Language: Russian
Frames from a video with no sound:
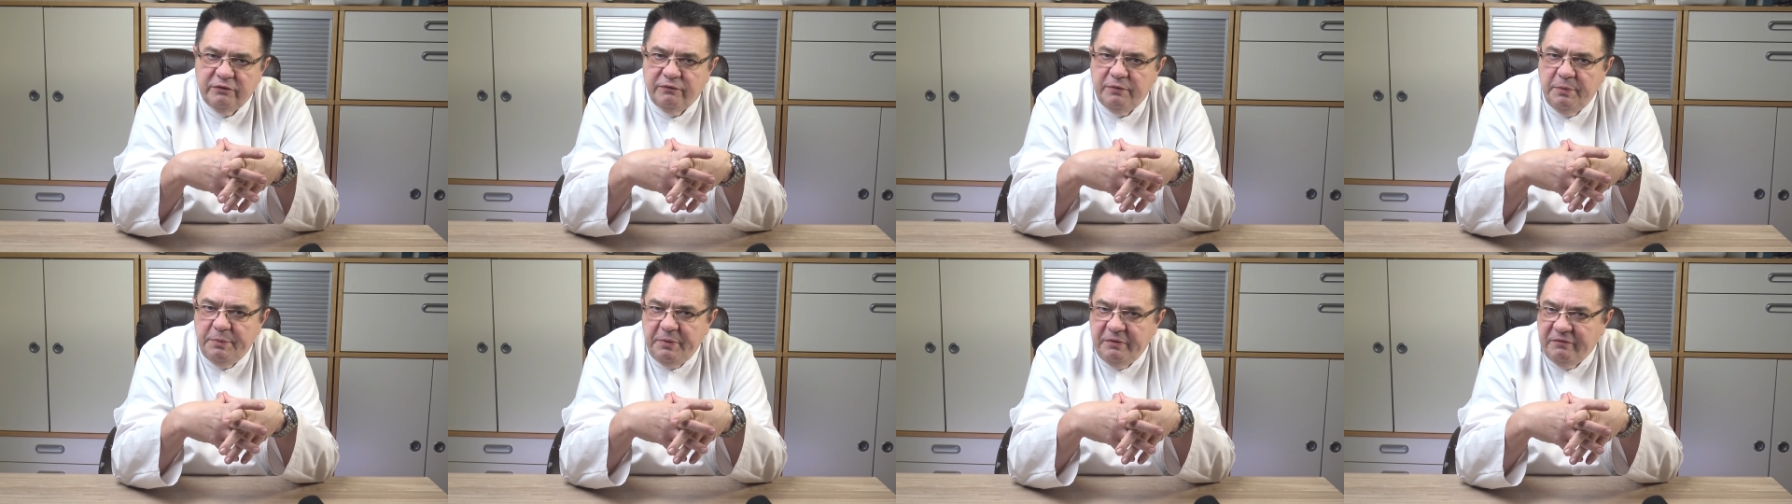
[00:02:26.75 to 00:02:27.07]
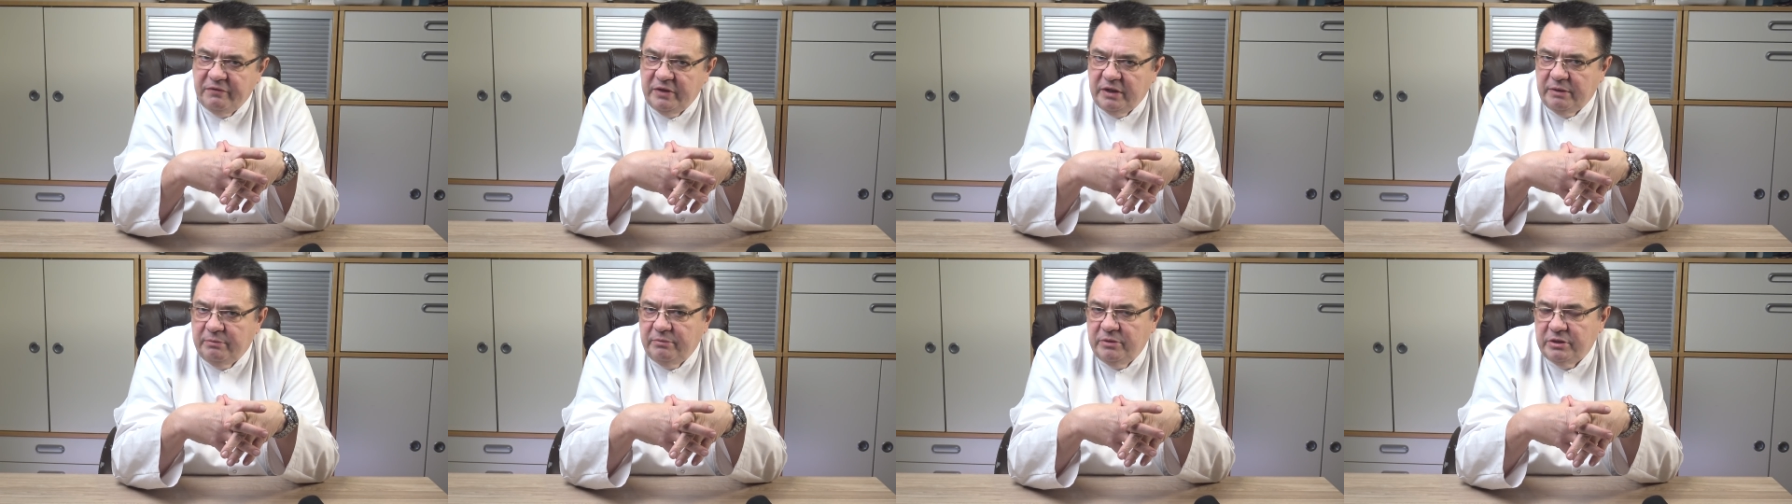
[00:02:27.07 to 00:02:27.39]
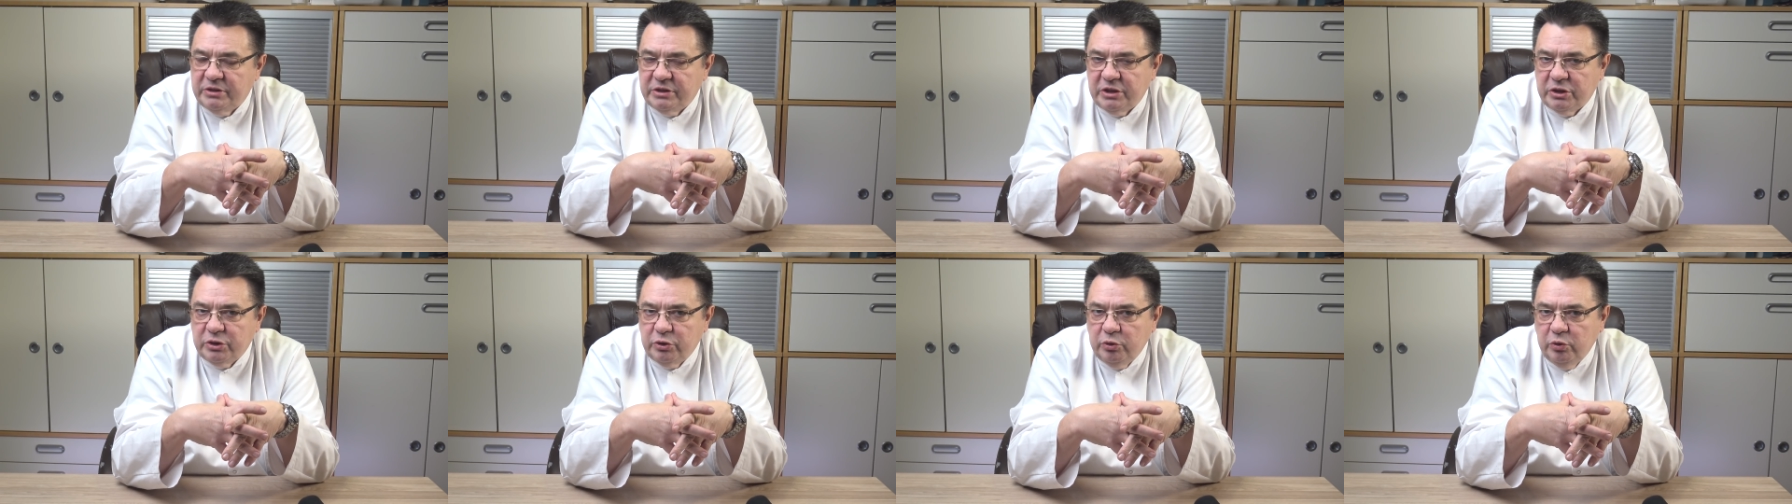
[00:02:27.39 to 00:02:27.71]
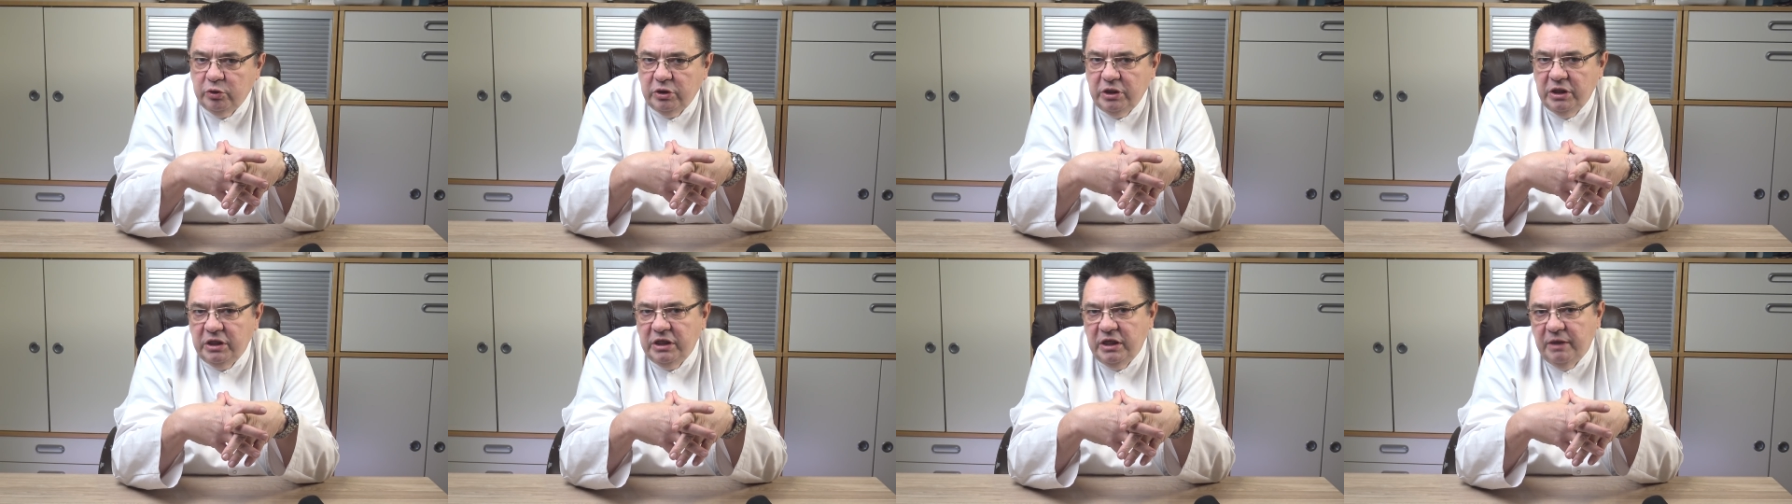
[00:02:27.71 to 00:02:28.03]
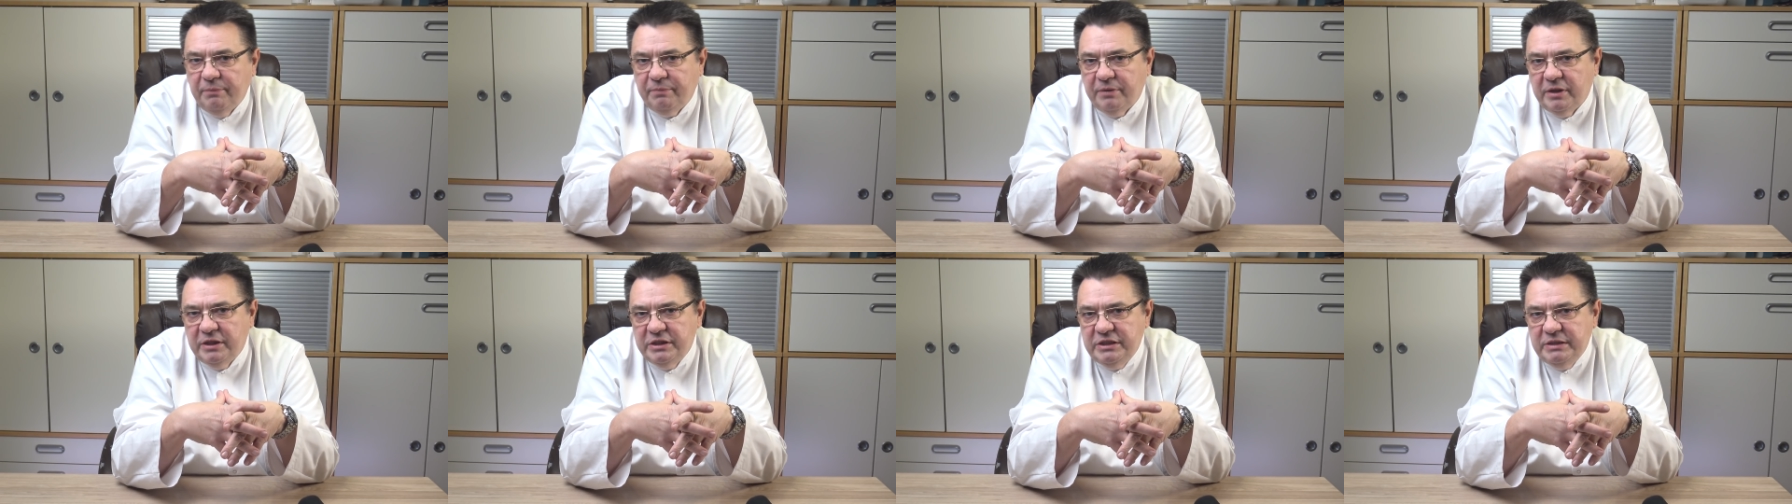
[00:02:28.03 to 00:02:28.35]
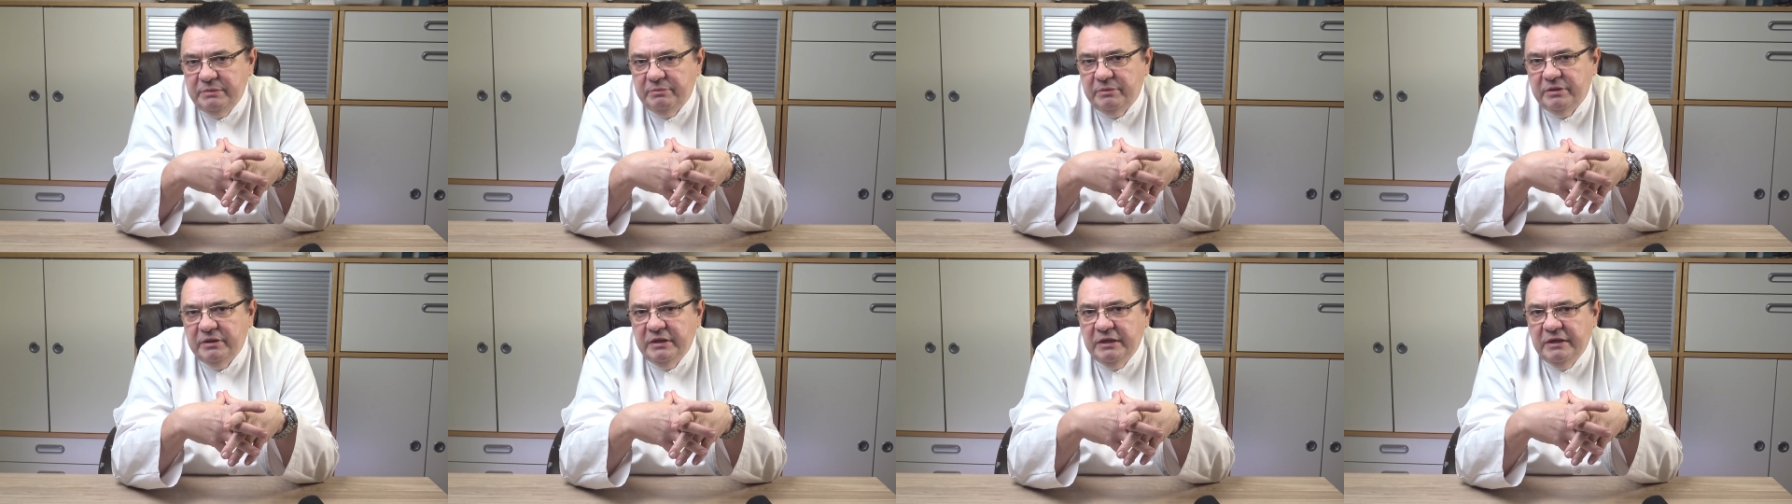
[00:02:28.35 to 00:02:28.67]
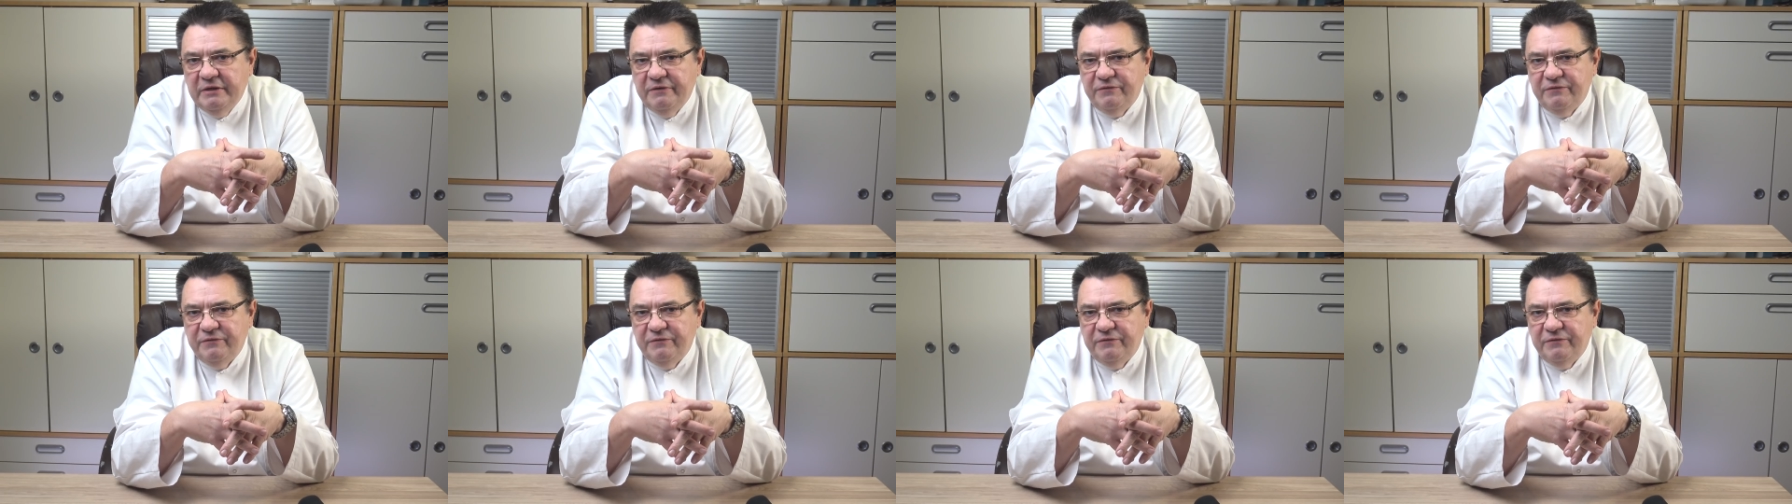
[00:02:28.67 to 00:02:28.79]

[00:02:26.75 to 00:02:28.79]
выпиваемое за сутки, необходимо